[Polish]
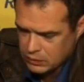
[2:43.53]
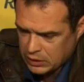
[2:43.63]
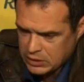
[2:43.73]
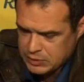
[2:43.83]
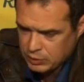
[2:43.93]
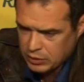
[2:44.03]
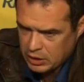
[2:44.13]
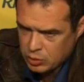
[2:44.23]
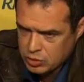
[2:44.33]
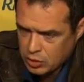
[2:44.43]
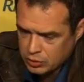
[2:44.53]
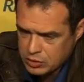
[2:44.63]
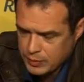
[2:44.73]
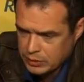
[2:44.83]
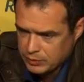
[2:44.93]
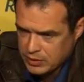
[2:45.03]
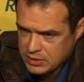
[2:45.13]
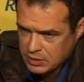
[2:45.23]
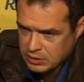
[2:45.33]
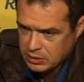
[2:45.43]
takie spotkanie uzgodnić z panem
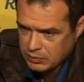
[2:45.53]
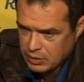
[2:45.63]
prezydentem.